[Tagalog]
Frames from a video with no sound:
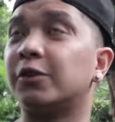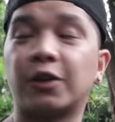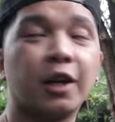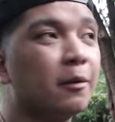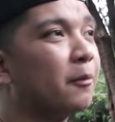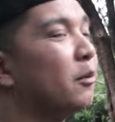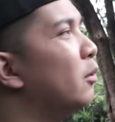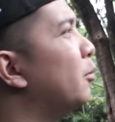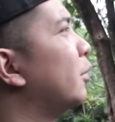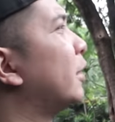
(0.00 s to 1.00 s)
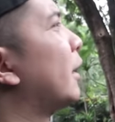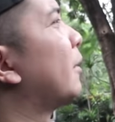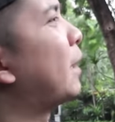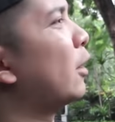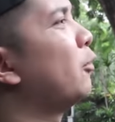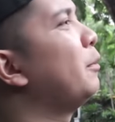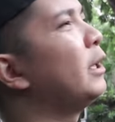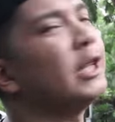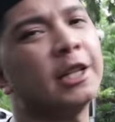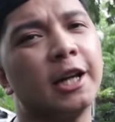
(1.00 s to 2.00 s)
dito rin kami pumupunta para
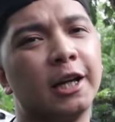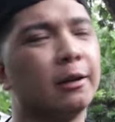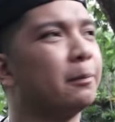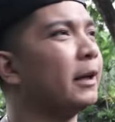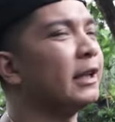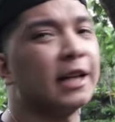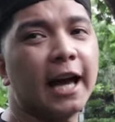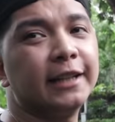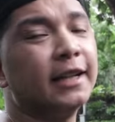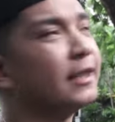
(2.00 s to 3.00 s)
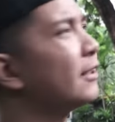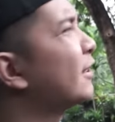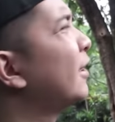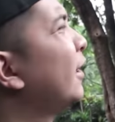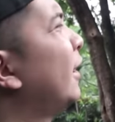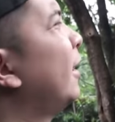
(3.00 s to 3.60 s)
humingi ng help and guidance